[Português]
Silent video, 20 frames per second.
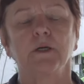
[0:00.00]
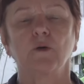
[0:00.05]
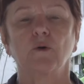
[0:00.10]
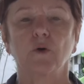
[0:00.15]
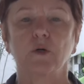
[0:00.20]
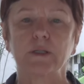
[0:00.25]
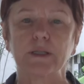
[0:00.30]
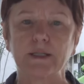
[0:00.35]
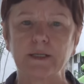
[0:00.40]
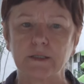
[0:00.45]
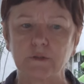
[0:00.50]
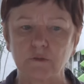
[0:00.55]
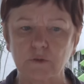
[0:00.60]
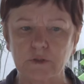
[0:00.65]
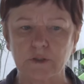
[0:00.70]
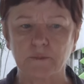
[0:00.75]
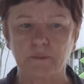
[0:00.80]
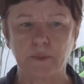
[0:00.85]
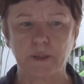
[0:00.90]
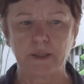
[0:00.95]
coordeno
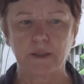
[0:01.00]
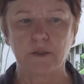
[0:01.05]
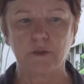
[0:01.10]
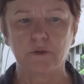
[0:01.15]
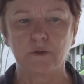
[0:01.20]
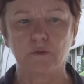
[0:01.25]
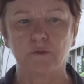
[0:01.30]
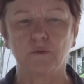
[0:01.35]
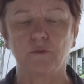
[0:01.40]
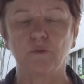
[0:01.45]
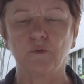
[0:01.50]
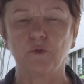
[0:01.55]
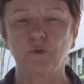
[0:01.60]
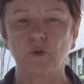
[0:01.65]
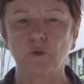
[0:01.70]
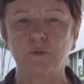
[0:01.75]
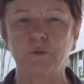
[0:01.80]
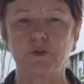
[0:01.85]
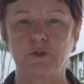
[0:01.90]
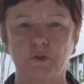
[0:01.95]
também o
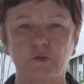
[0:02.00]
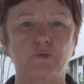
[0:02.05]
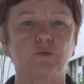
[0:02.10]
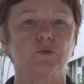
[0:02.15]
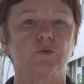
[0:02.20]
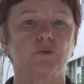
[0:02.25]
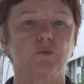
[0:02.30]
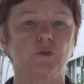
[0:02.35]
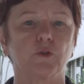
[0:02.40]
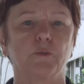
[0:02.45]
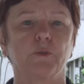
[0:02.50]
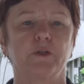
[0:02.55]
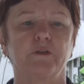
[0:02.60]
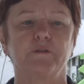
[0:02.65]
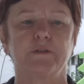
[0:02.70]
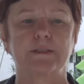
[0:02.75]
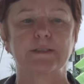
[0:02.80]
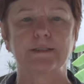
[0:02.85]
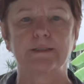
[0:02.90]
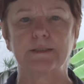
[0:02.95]
grupo de estudos sobre a
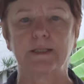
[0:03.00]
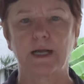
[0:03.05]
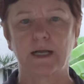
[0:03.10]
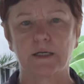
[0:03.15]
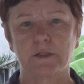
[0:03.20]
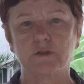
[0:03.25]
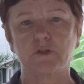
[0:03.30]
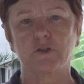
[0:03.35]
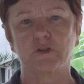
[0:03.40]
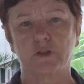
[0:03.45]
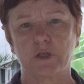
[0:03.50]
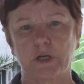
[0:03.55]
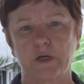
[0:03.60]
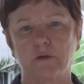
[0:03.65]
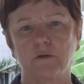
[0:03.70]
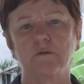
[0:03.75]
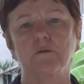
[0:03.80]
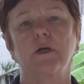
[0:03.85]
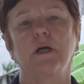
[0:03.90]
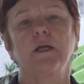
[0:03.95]
universidade,
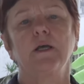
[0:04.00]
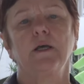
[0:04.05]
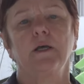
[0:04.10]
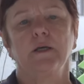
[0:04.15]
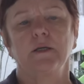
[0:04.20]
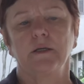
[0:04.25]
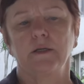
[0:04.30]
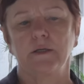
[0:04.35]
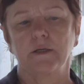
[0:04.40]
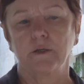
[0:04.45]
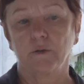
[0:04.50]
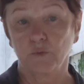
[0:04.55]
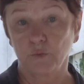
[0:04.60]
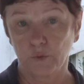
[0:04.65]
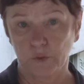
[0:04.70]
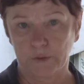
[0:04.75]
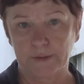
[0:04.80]
GEL eh,